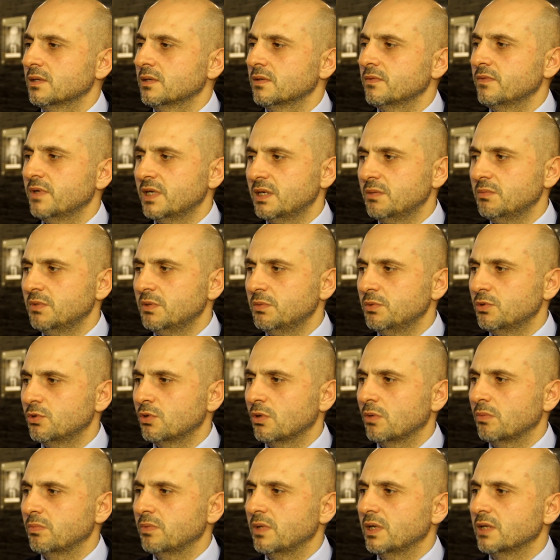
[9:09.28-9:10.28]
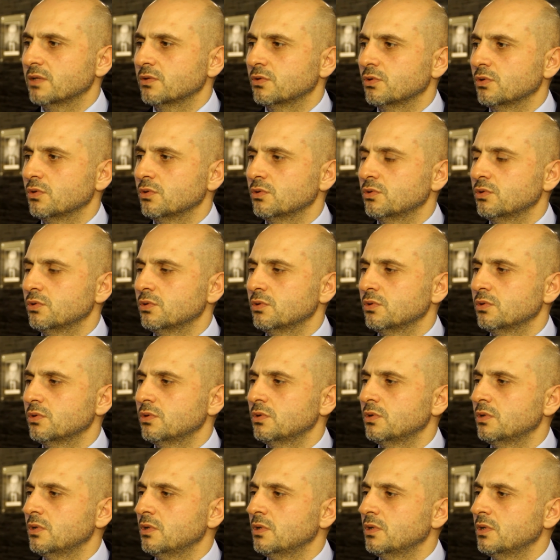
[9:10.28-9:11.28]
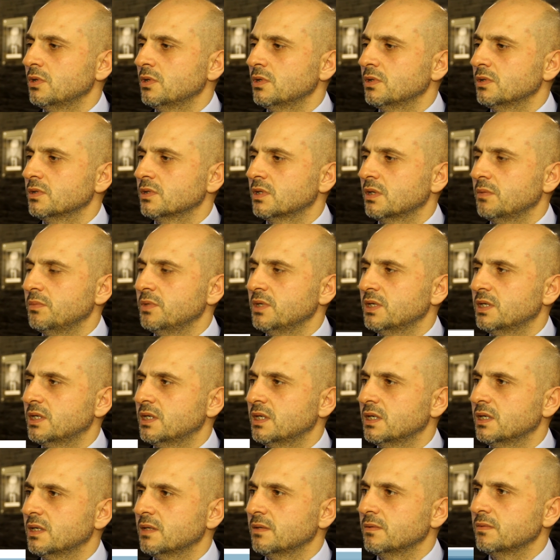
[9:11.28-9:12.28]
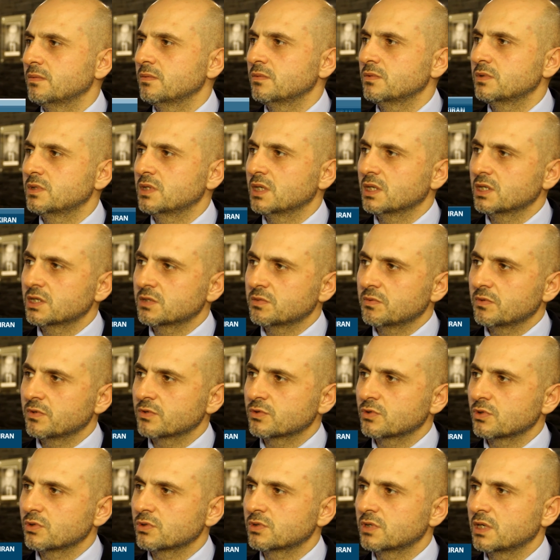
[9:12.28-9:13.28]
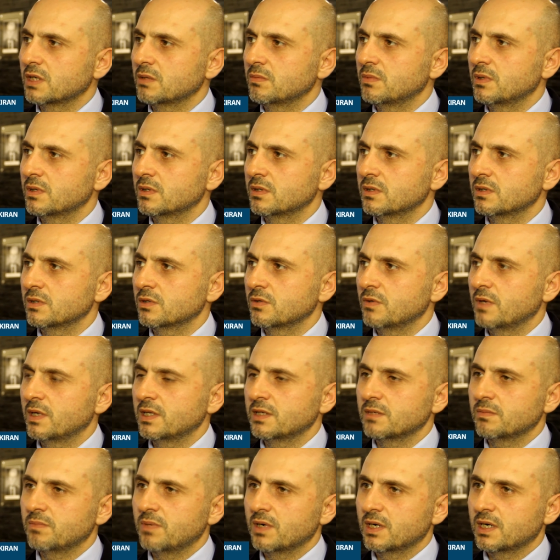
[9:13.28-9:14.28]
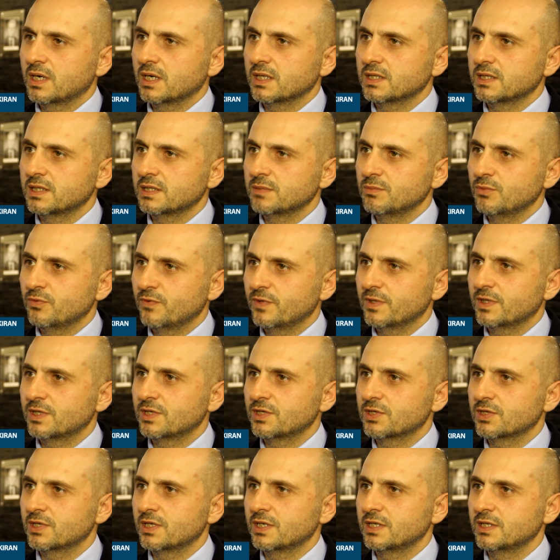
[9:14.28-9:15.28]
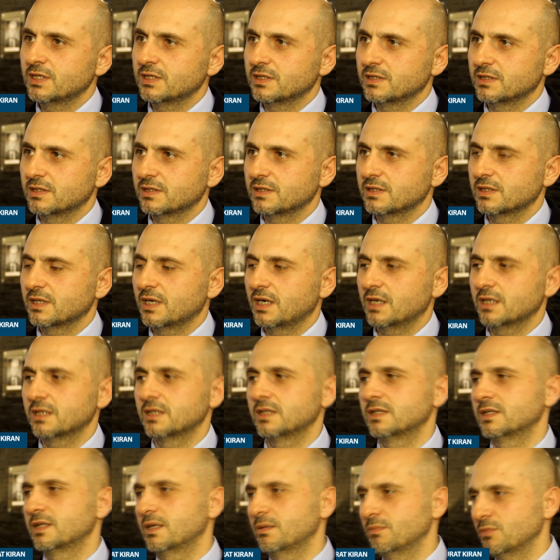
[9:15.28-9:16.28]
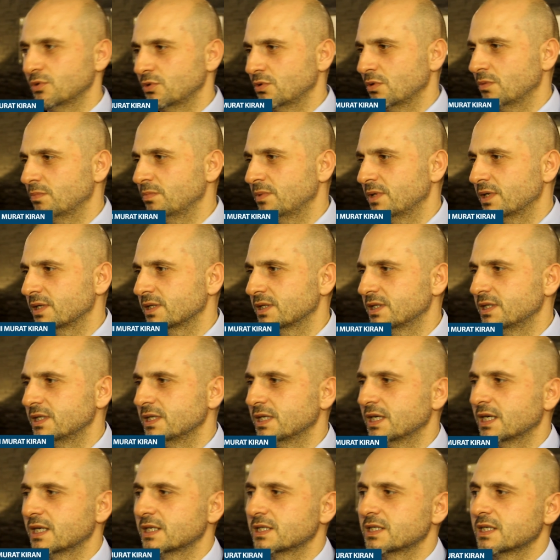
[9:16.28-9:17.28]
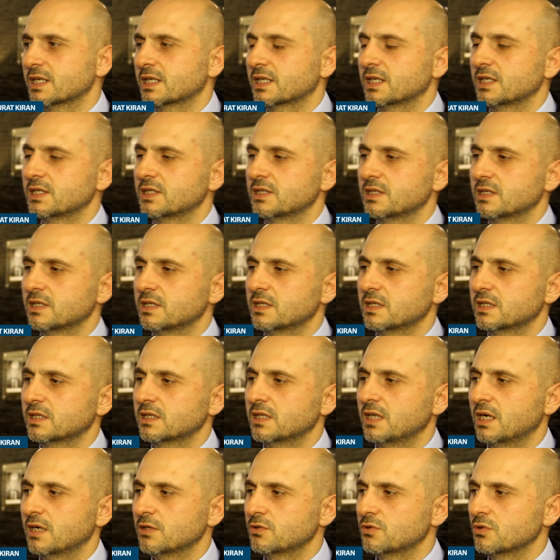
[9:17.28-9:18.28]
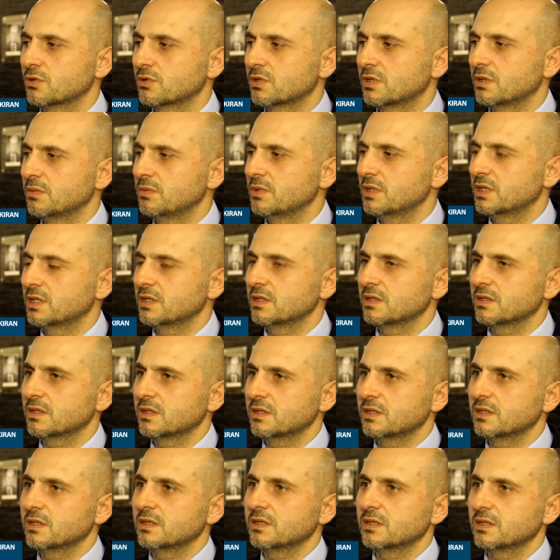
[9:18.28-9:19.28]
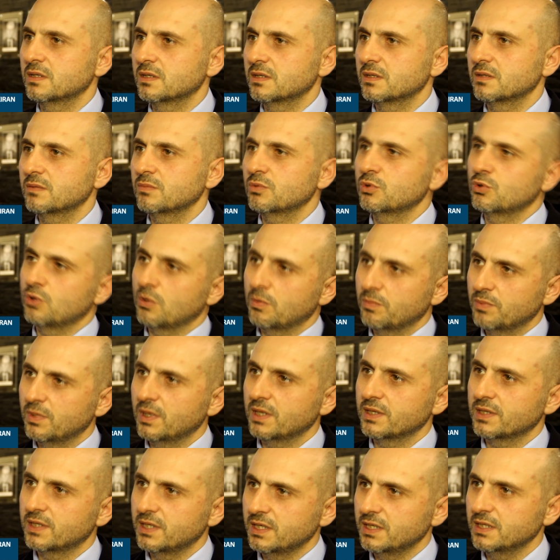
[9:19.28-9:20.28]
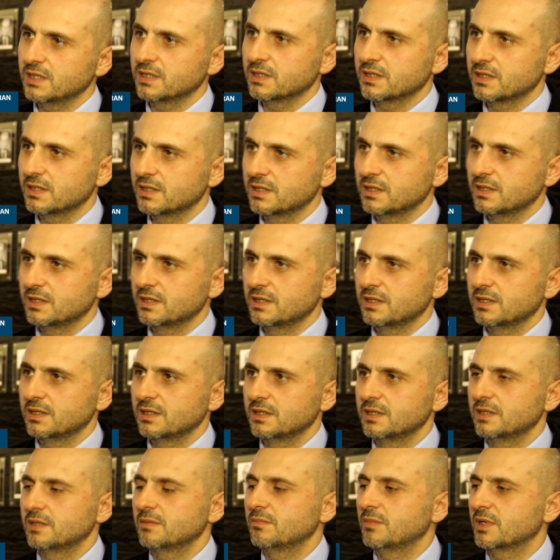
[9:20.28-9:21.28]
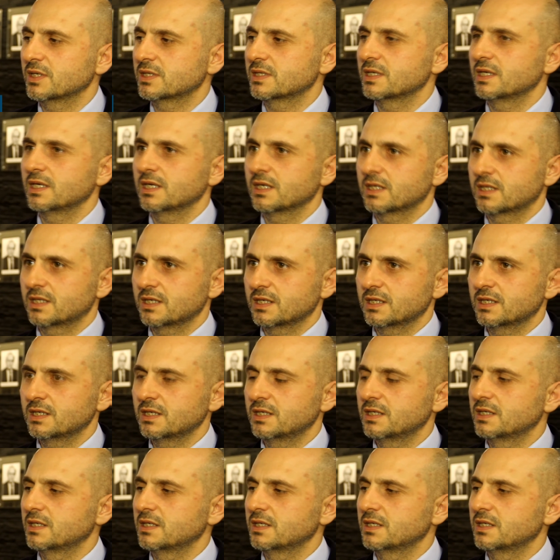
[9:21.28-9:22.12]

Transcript: Verimli bir toplantı oldu. Tabii ki Çalışma ve Sosyal Güvenlik Bakanlığı müfettişlerinin ardından bu toplantıyı gerçekleştirdik. Daha çok tabii ki e, bu toplantıyı masaya yatırdık.